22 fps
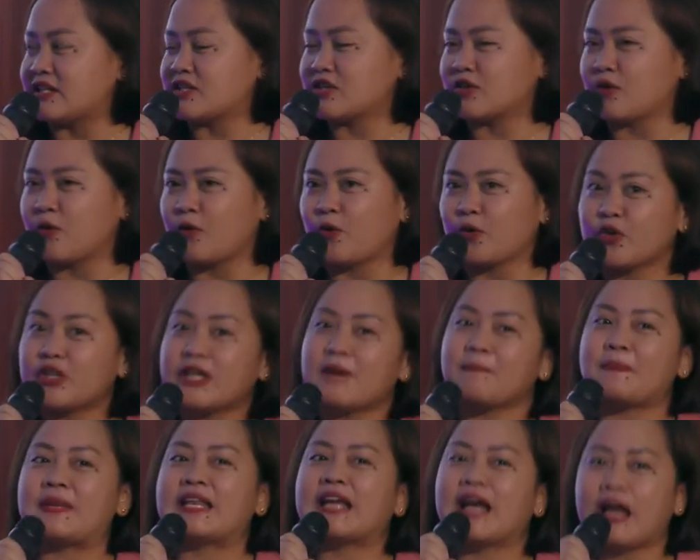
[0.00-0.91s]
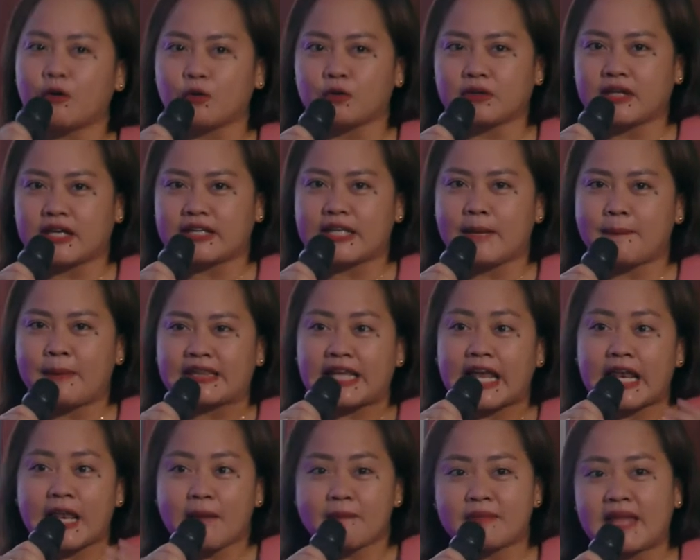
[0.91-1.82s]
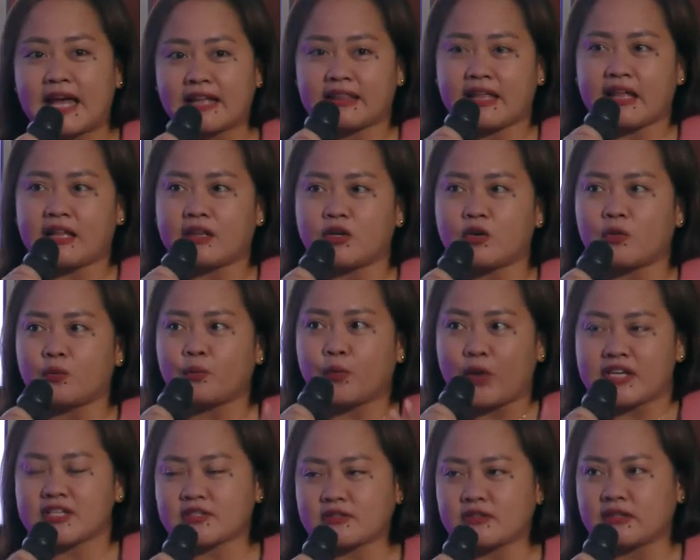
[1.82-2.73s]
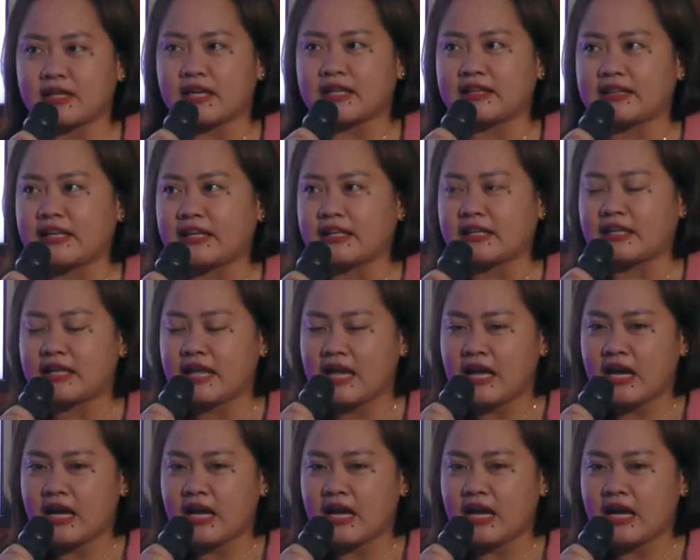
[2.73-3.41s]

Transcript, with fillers: So, yun ang pinakauna. Dapat alam natin yung pwesto natin.